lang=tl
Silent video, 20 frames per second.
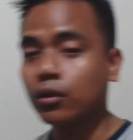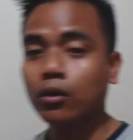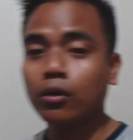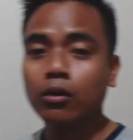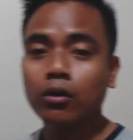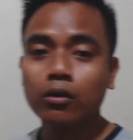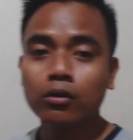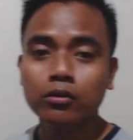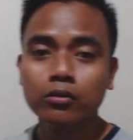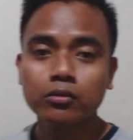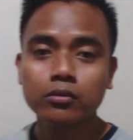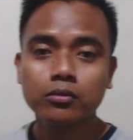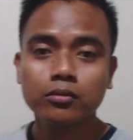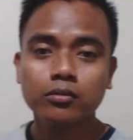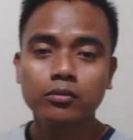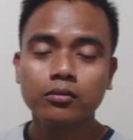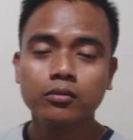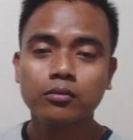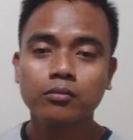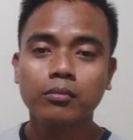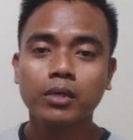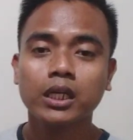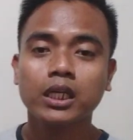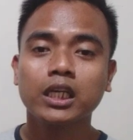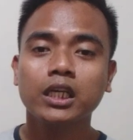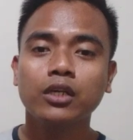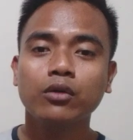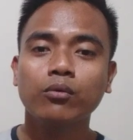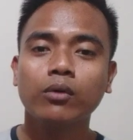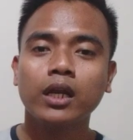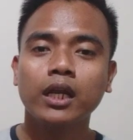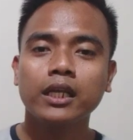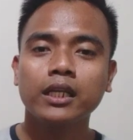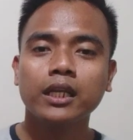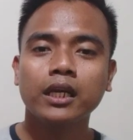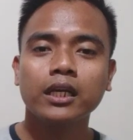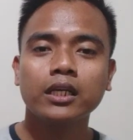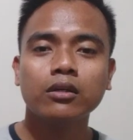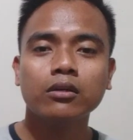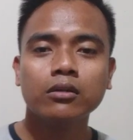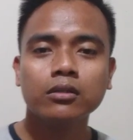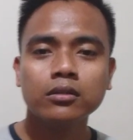Oo, maghihiwalay na kayo.